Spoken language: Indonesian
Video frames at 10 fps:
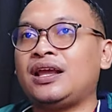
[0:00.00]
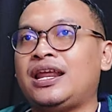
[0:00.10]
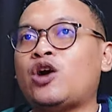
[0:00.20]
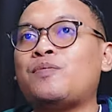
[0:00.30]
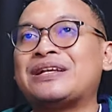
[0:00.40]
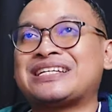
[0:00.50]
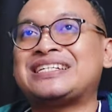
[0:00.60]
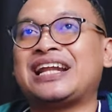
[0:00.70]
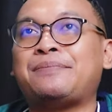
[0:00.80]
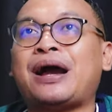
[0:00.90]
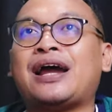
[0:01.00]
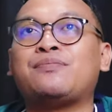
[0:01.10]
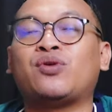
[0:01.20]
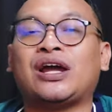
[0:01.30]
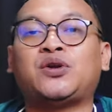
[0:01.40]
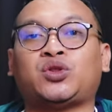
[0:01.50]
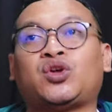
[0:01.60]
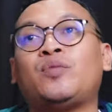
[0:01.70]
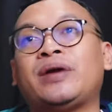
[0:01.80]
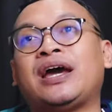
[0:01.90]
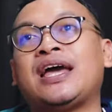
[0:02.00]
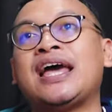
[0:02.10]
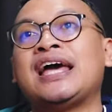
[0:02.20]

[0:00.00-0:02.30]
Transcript: Ini aku baca dari makanbola.com ya.